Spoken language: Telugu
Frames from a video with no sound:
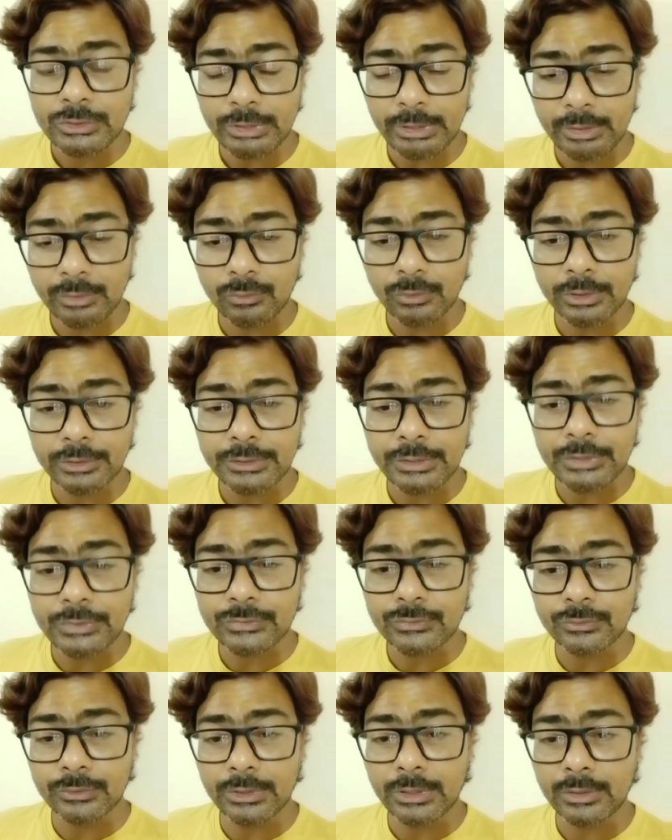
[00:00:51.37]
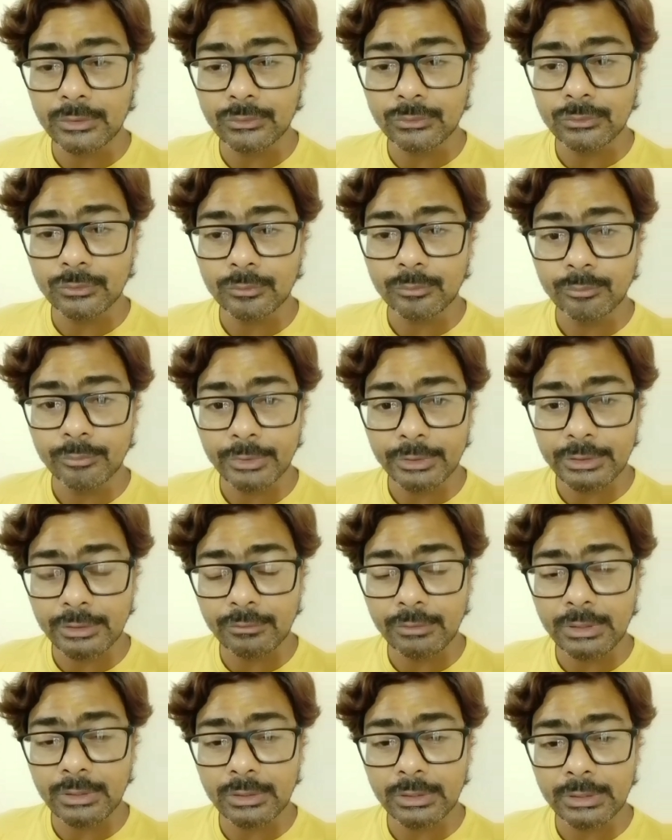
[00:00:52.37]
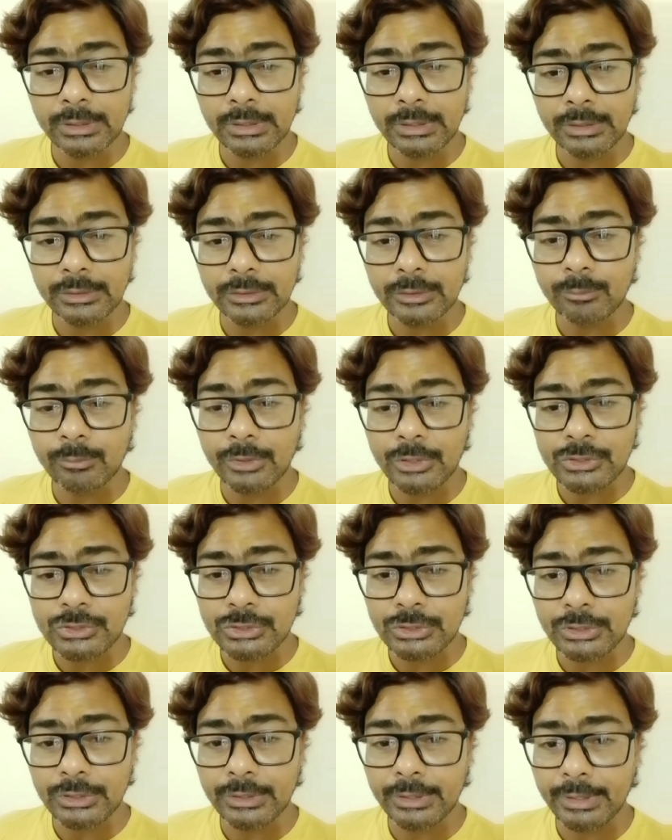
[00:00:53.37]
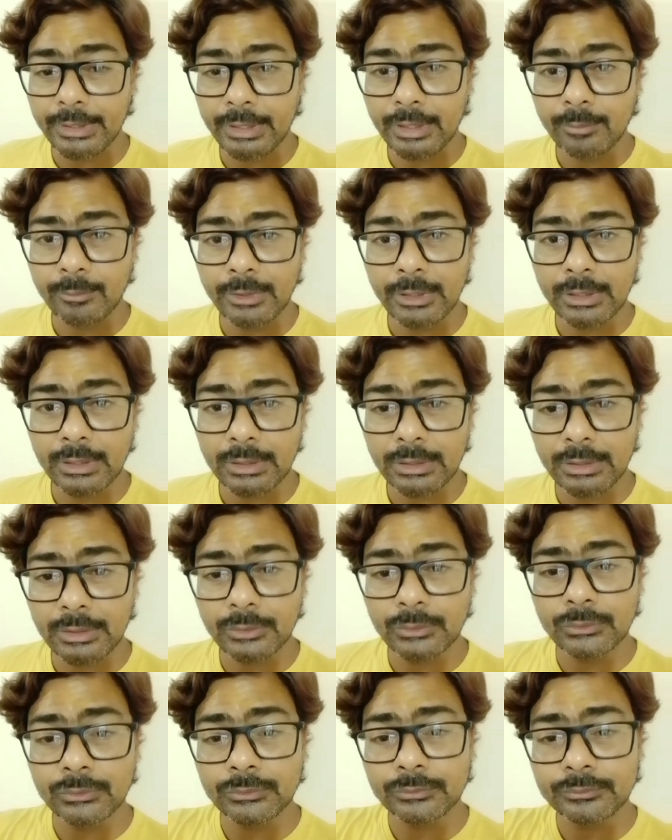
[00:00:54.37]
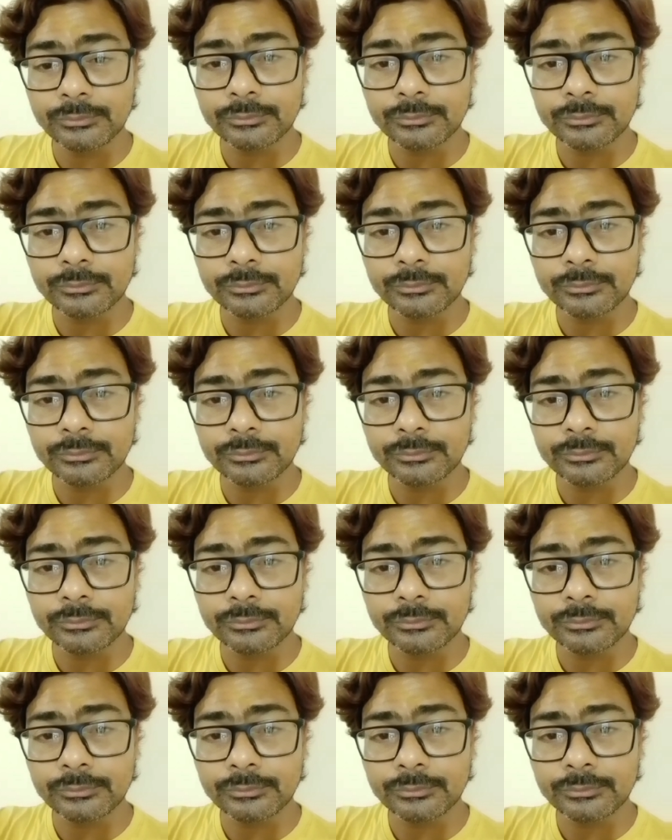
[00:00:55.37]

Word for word: చేయి కూడా చేసుకున్నాడు పెద్దవాడు కదా అని చెప్పేసి నేనేమీ అనలేదు